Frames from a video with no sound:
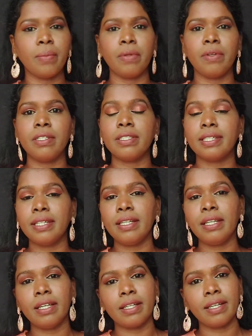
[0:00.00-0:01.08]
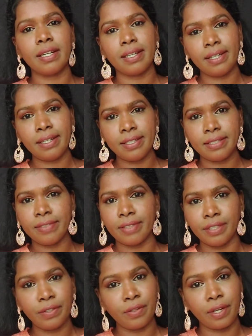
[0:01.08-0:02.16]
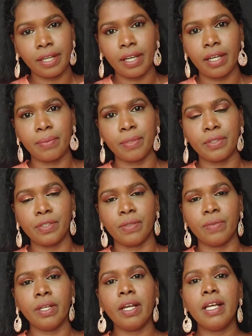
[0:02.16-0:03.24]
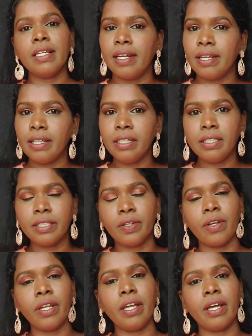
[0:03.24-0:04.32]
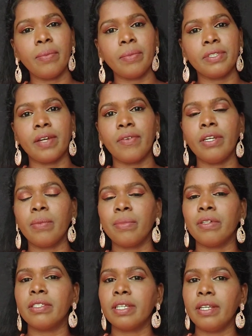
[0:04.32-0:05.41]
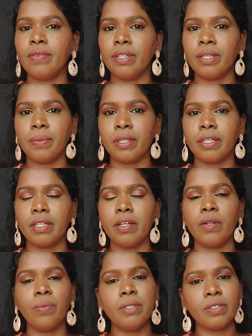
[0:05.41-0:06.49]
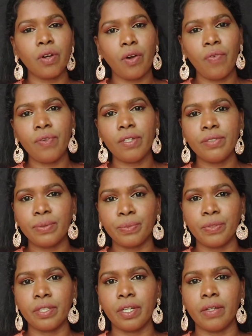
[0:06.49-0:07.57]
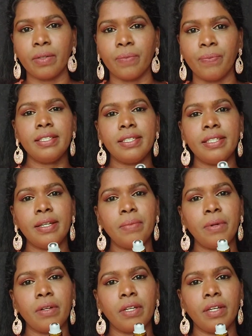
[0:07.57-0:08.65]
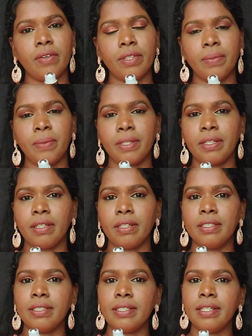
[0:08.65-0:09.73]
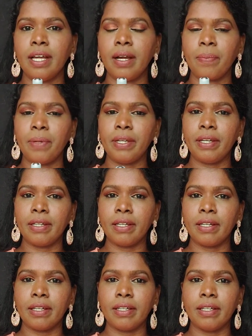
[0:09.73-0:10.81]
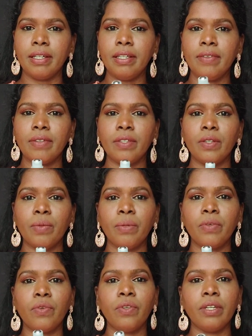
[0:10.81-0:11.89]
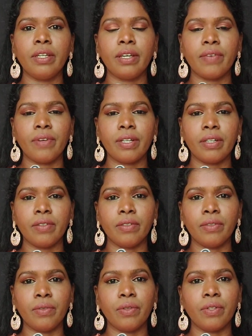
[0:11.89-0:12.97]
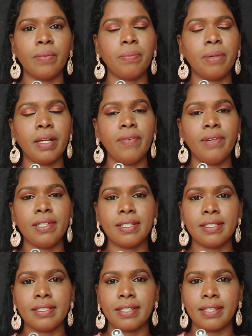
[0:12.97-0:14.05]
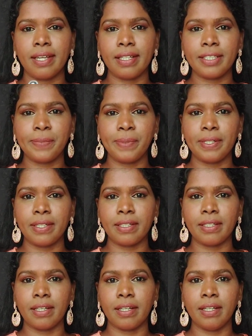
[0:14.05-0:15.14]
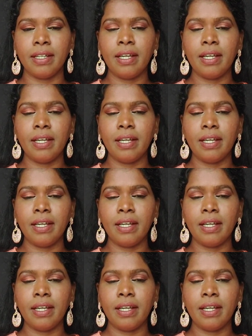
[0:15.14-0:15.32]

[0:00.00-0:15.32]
நம்மளோட ஸ்கின்ல இருக்கிற ரிங்கிள்ஸ் வந்து குறைய ஆரம்பிச்சிடும் ரிங்கிள்ஸ் குறைய ஆரம்பிச்சாவே நம்மளோட ஸ்கின் வந்து பாத்தீங்கன்னா ரொம்ப சாஃப்ட் அண்ட் ஸ்மூத்தா இருக்கும் இந்த சீரம் பாட்டில்ல வந்து பாத்தீங்கன்னா ஸ்டீல் அப்ளிகேட்டர் இருக்கு இது வந்து ரொம்ப கூலிங் எஃபெக்ட் வந்து கொடுக்கும் பிளட் வெசல்ஸ் ரிலாக்ஸ் பண்றதுனால